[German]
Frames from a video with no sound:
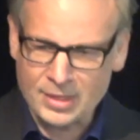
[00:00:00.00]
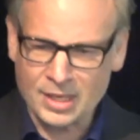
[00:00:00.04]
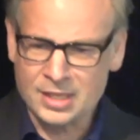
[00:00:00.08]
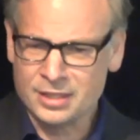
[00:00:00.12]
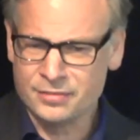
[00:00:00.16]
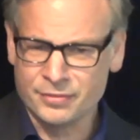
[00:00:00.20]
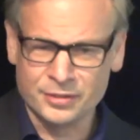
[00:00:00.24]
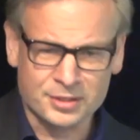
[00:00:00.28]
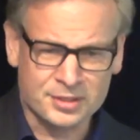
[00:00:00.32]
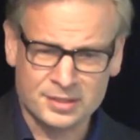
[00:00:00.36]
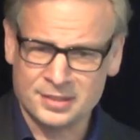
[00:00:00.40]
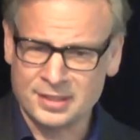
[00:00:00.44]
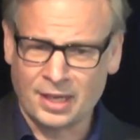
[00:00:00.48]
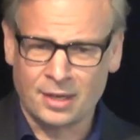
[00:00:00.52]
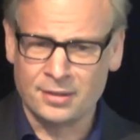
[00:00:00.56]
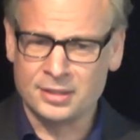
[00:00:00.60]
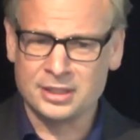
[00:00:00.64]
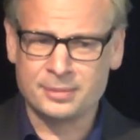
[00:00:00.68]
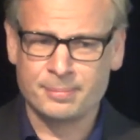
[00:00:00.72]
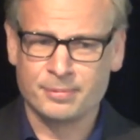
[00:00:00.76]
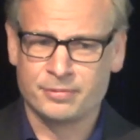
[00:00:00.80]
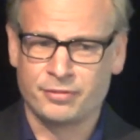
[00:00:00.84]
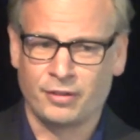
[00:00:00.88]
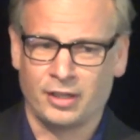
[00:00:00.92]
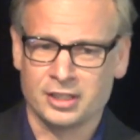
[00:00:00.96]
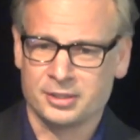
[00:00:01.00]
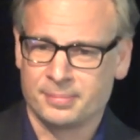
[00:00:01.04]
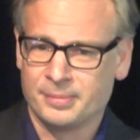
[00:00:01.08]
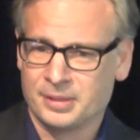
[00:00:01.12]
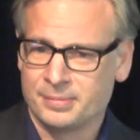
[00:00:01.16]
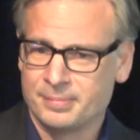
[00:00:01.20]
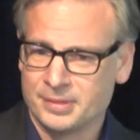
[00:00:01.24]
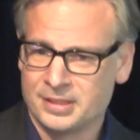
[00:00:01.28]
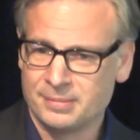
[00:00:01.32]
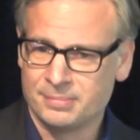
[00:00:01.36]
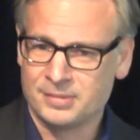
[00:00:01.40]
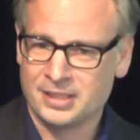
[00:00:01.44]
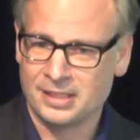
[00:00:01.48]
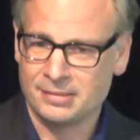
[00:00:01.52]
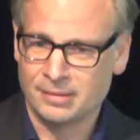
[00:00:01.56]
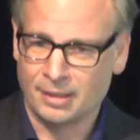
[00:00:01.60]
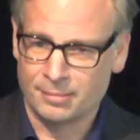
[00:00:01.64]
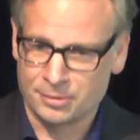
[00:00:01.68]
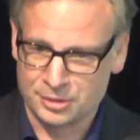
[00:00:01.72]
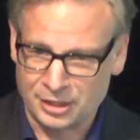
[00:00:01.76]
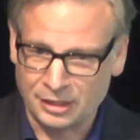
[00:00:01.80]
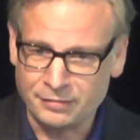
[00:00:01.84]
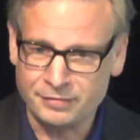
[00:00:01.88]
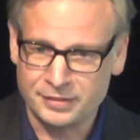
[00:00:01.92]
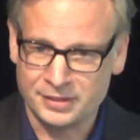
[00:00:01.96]
ich wusste es auch nicht, bevor ich mich mit dem Thema
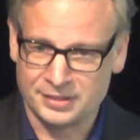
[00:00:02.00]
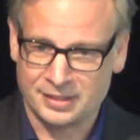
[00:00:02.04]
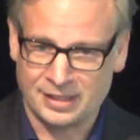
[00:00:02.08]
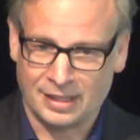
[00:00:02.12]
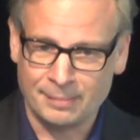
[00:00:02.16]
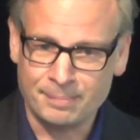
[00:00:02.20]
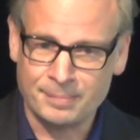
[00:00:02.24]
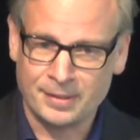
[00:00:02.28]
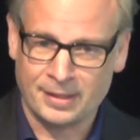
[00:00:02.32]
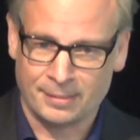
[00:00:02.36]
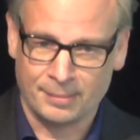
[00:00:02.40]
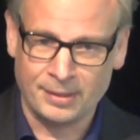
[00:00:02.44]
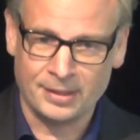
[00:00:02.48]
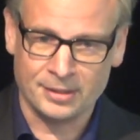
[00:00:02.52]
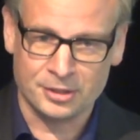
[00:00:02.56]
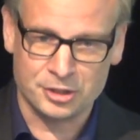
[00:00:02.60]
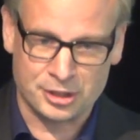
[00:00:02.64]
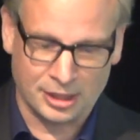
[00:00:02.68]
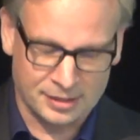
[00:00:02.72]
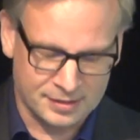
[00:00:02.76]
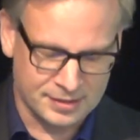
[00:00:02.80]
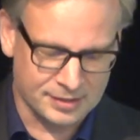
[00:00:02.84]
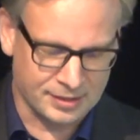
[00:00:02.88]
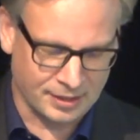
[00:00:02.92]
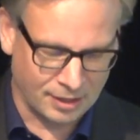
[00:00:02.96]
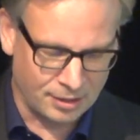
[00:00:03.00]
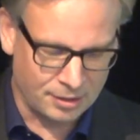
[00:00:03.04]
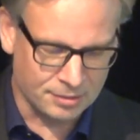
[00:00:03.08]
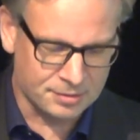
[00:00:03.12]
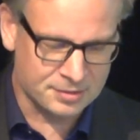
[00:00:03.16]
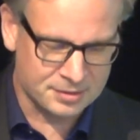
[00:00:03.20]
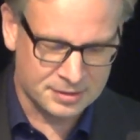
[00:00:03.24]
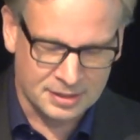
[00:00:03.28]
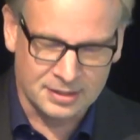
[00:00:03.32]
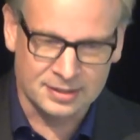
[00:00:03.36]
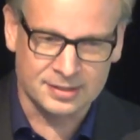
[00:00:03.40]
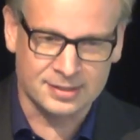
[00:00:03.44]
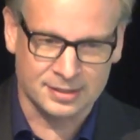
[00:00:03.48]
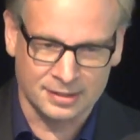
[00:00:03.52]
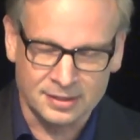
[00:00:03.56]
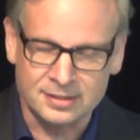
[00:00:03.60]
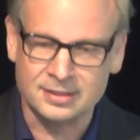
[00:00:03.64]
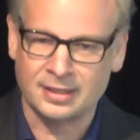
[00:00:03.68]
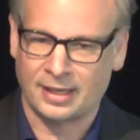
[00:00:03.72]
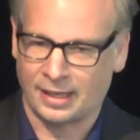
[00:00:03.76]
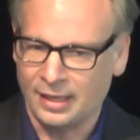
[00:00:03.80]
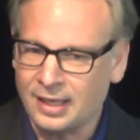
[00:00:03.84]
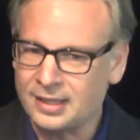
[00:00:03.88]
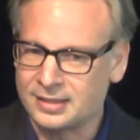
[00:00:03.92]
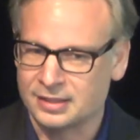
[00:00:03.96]
beschäftigt habe, aber stellt sich raus, das
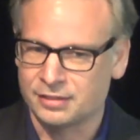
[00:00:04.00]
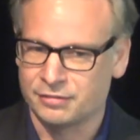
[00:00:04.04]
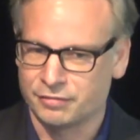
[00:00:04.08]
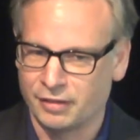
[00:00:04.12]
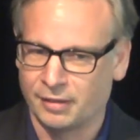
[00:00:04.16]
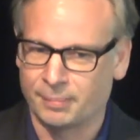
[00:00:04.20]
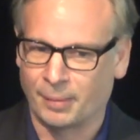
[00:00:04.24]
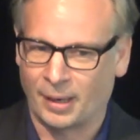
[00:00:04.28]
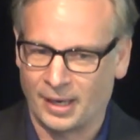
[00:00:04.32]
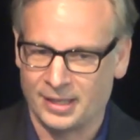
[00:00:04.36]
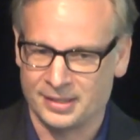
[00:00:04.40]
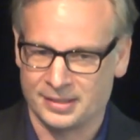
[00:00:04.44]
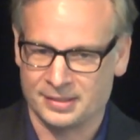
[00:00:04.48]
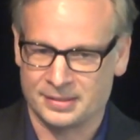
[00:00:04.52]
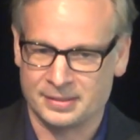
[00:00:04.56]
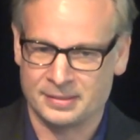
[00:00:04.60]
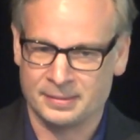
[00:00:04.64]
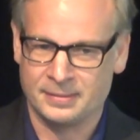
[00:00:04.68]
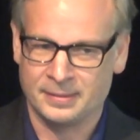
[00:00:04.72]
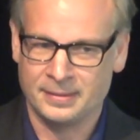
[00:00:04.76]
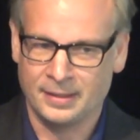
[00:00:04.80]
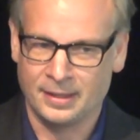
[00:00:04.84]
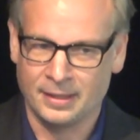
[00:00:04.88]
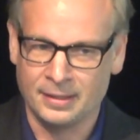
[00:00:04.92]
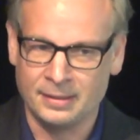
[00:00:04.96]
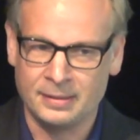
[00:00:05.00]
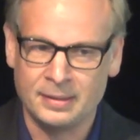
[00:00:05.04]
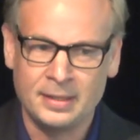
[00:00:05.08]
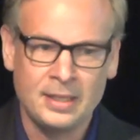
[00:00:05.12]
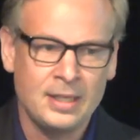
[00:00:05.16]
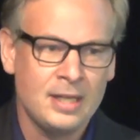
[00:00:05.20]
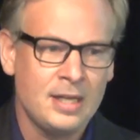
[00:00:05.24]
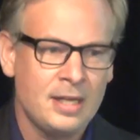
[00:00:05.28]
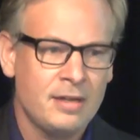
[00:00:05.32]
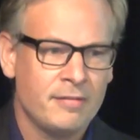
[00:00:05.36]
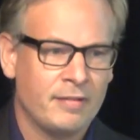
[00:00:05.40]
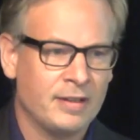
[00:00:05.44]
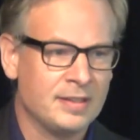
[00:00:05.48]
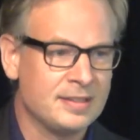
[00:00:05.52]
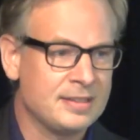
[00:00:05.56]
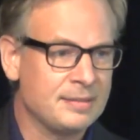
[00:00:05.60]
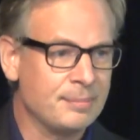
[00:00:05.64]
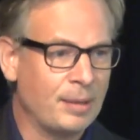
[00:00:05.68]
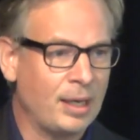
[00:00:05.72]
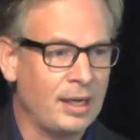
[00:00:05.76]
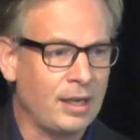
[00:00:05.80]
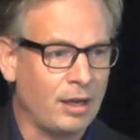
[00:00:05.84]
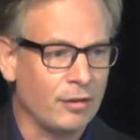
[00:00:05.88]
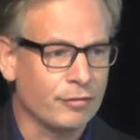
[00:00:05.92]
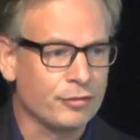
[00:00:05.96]
ist relativ verbreitet. Ja. Wenn Sie
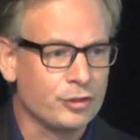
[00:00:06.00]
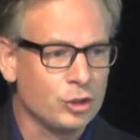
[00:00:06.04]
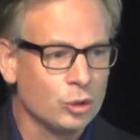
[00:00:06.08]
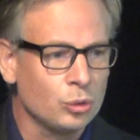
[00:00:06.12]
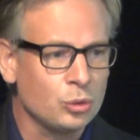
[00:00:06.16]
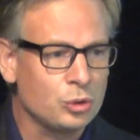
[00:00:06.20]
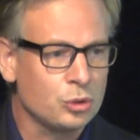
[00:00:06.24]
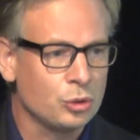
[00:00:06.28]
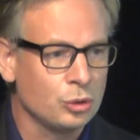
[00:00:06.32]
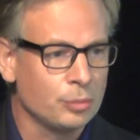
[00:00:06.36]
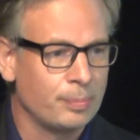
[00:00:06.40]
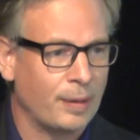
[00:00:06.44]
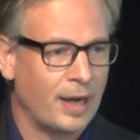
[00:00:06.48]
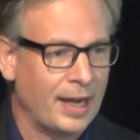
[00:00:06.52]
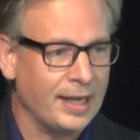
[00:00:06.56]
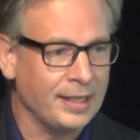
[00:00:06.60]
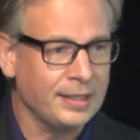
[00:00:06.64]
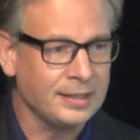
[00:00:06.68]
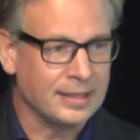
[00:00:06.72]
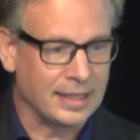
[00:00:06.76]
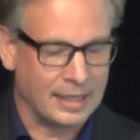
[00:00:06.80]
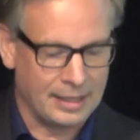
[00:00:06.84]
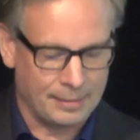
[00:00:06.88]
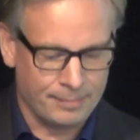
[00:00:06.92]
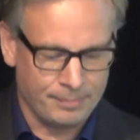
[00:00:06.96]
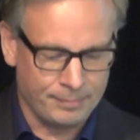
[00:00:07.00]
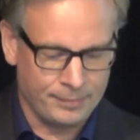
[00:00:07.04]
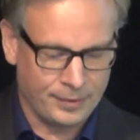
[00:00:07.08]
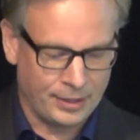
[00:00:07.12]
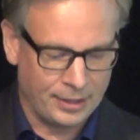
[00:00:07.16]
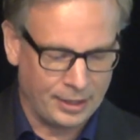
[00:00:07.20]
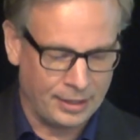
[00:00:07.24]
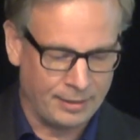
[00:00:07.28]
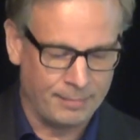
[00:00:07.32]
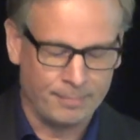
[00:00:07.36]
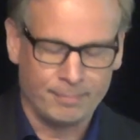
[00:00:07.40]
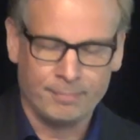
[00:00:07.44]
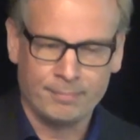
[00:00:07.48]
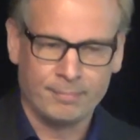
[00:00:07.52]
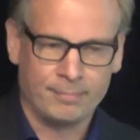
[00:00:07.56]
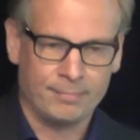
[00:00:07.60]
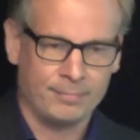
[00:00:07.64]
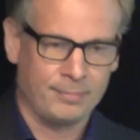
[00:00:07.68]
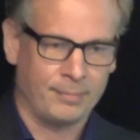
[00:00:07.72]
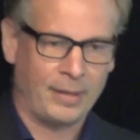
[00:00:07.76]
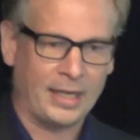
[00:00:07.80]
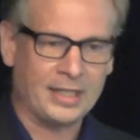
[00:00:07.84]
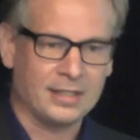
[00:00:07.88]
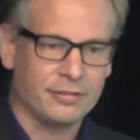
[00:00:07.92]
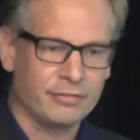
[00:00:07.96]
mal auf YouTube eingeben, ähm,
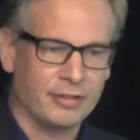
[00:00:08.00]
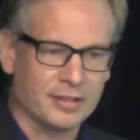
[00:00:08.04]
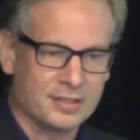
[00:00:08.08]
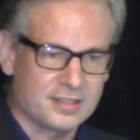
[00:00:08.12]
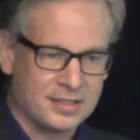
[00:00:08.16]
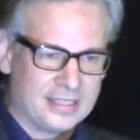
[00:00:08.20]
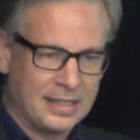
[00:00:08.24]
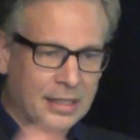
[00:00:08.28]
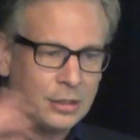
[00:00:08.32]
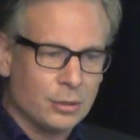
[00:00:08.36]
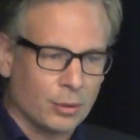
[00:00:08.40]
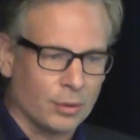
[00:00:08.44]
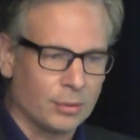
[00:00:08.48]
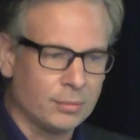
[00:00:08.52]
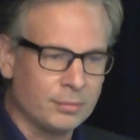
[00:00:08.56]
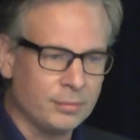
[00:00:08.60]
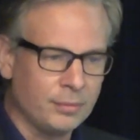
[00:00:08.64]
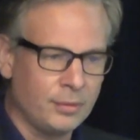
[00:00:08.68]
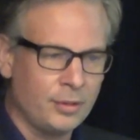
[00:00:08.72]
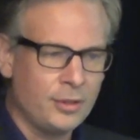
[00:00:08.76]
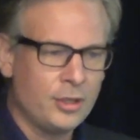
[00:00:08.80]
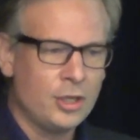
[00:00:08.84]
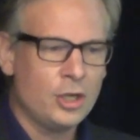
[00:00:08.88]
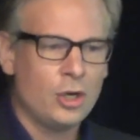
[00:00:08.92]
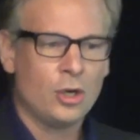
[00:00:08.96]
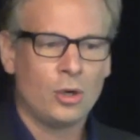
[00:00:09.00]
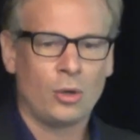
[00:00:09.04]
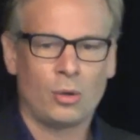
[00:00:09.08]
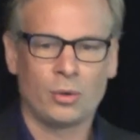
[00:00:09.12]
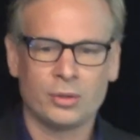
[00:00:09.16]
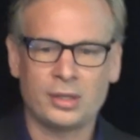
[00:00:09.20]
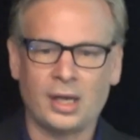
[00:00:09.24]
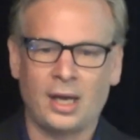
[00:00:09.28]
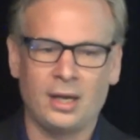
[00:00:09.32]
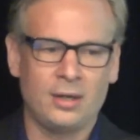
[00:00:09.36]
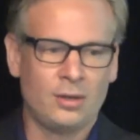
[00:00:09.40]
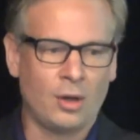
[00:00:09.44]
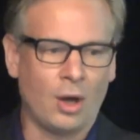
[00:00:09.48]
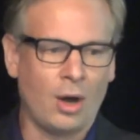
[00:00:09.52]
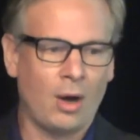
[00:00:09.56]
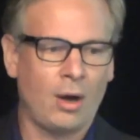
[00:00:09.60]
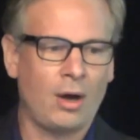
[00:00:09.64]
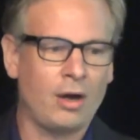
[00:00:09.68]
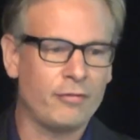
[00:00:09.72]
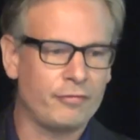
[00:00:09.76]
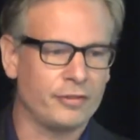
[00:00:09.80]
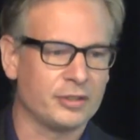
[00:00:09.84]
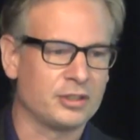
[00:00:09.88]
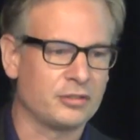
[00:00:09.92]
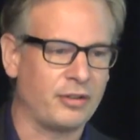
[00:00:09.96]
Manifestierung oder
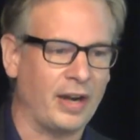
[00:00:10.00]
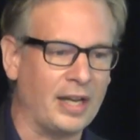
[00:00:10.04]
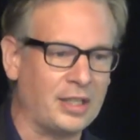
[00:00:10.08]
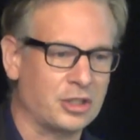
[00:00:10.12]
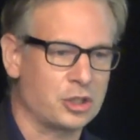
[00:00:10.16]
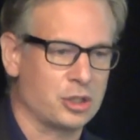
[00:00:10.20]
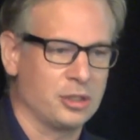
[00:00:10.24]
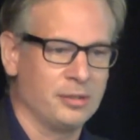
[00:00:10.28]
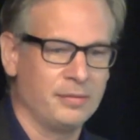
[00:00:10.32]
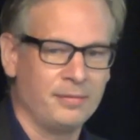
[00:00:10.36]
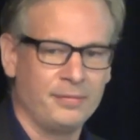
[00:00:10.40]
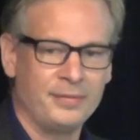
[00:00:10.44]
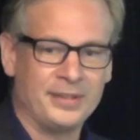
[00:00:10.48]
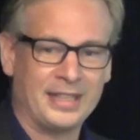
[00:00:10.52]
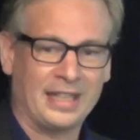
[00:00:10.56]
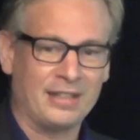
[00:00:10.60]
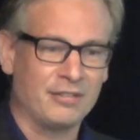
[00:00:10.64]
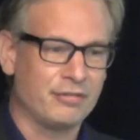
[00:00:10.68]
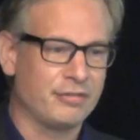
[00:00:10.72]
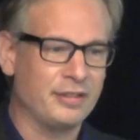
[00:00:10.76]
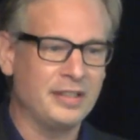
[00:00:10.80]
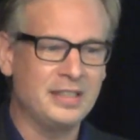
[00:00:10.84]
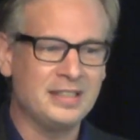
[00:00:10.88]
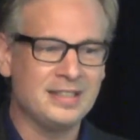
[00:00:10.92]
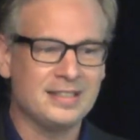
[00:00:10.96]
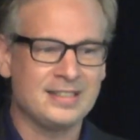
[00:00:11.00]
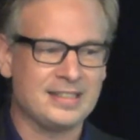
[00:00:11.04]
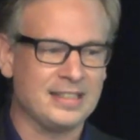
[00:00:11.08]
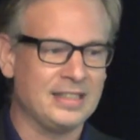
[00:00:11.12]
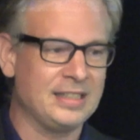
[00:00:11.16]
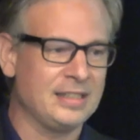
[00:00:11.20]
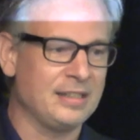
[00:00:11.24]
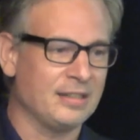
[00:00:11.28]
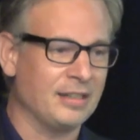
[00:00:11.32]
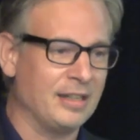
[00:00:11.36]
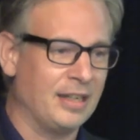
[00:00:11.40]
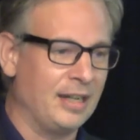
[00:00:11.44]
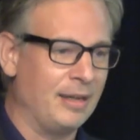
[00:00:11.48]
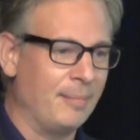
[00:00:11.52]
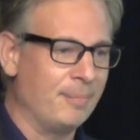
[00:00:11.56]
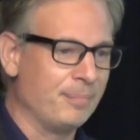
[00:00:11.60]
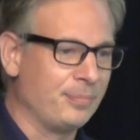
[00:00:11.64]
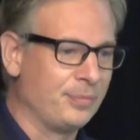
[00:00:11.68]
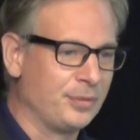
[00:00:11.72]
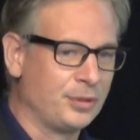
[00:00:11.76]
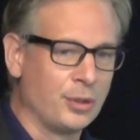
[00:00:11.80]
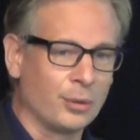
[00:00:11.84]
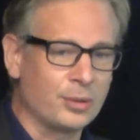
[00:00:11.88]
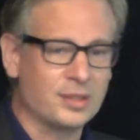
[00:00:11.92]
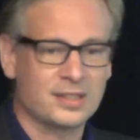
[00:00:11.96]
Law of Attraction, dann finden Sie ähm,
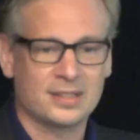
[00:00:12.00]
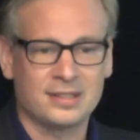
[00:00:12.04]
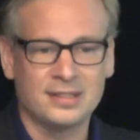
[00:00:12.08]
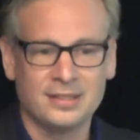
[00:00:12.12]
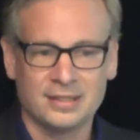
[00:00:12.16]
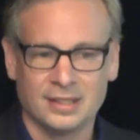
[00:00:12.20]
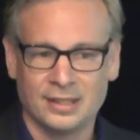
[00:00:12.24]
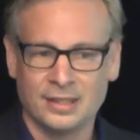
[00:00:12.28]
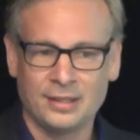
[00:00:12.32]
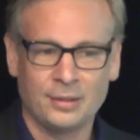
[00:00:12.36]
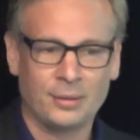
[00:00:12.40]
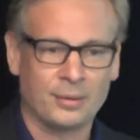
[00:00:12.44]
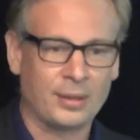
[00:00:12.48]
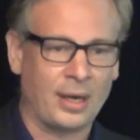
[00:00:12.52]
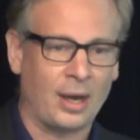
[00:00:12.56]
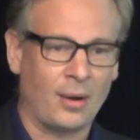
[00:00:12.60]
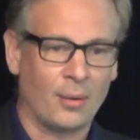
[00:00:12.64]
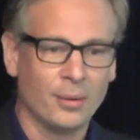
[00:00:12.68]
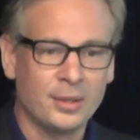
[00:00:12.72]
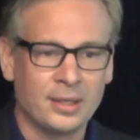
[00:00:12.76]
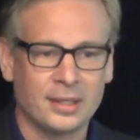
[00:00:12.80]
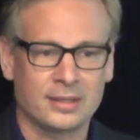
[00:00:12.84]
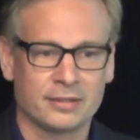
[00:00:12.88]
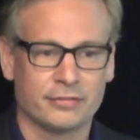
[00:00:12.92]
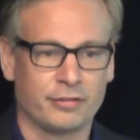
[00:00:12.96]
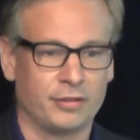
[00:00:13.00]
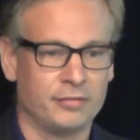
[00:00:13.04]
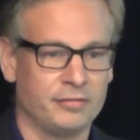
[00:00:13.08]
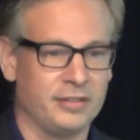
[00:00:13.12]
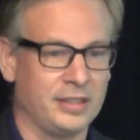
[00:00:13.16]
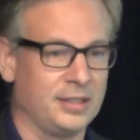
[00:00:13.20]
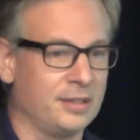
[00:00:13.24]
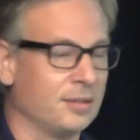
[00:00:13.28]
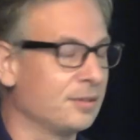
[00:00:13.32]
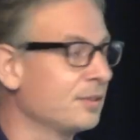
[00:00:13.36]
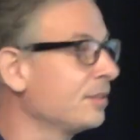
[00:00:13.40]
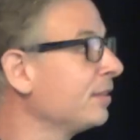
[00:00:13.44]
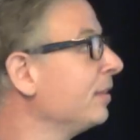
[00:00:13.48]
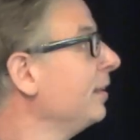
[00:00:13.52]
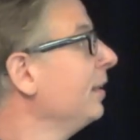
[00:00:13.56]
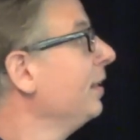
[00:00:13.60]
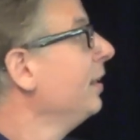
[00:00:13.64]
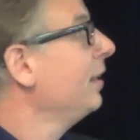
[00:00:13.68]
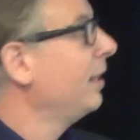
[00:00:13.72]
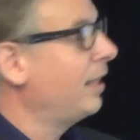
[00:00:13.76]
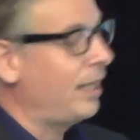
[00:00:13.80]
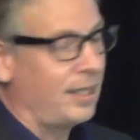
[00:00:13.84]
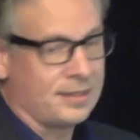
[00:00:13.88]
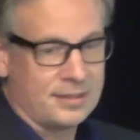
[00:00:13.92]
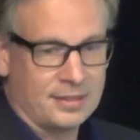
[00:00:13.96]
Dutzende oder Hunderte von Videos.
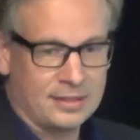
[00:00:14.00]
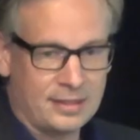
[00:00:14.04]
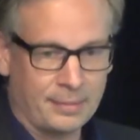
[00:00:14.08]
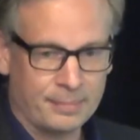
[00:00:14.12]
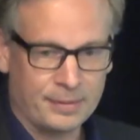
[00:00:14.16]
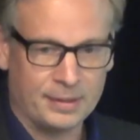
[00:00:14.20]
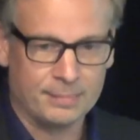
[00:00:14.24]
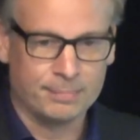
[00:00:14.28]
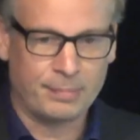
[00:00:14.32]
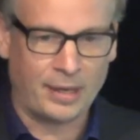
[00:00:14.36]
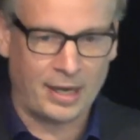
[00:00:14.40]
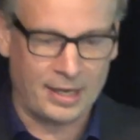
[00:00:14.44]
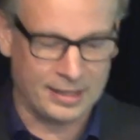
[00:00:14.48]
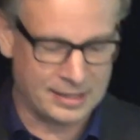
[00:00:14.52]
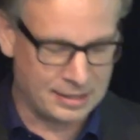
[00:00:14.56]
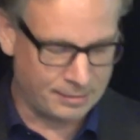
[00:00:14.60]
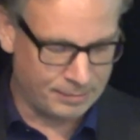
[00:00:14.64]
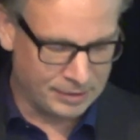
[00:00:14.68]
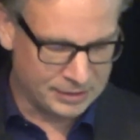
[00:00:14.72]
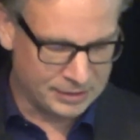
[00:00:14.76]
Also ich habe hier ein paar hier